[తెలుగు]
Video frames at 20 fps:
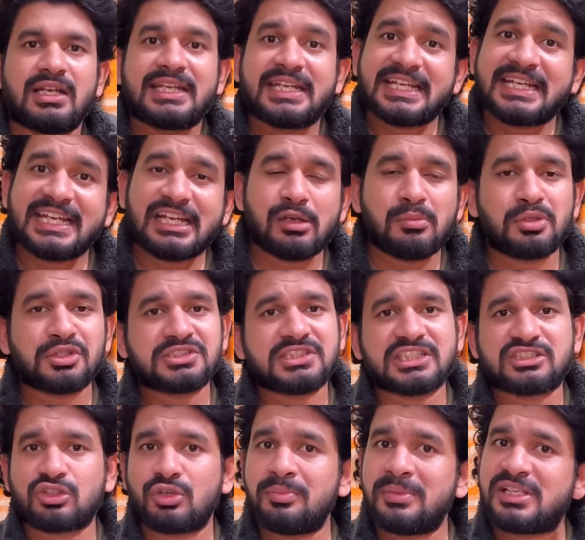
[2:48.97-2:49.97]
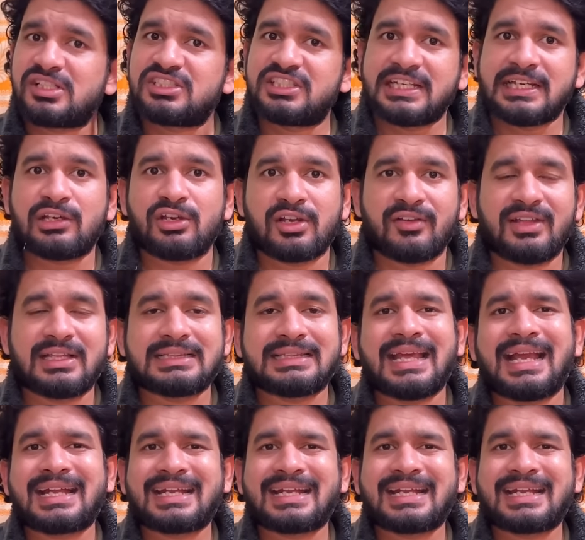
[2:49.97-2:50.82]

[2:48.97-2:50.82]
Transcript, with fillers: టికెట్లు బుక్ చేసుకుని మీరు సిలిగురి వెళ్తే